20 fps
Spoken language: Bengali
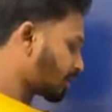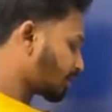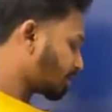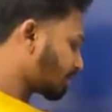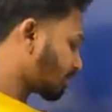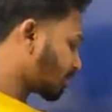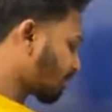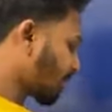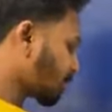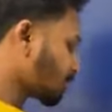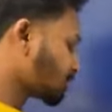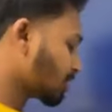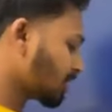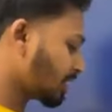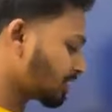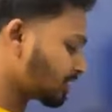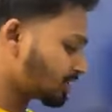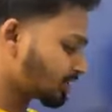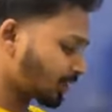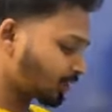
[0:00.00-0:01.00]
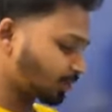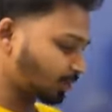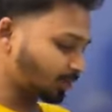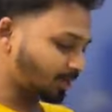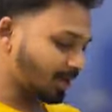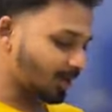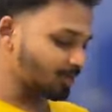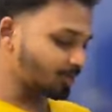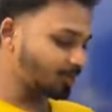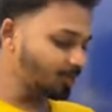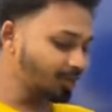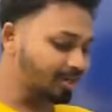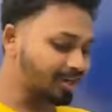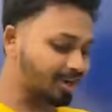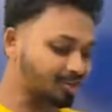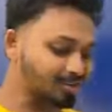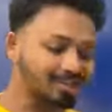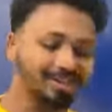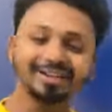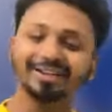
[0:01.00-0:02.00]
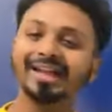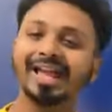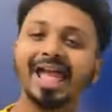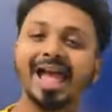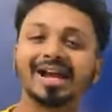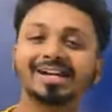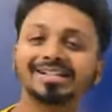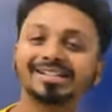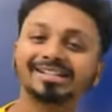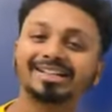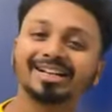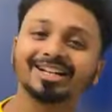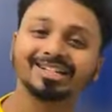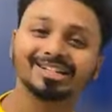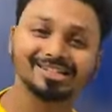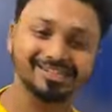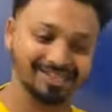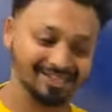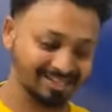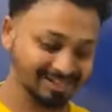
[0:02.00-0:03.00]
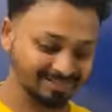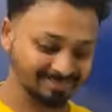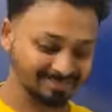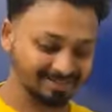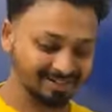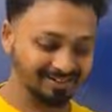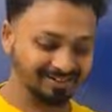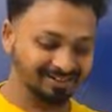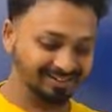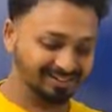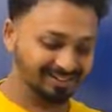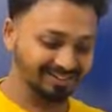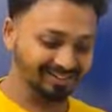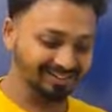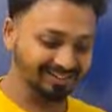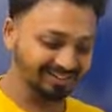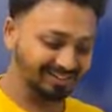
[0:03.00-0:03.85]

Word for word: আচ্ছা কাউসার আলী শান্ত দুই কাউসার দেখে একসাথে আসছে আরে বা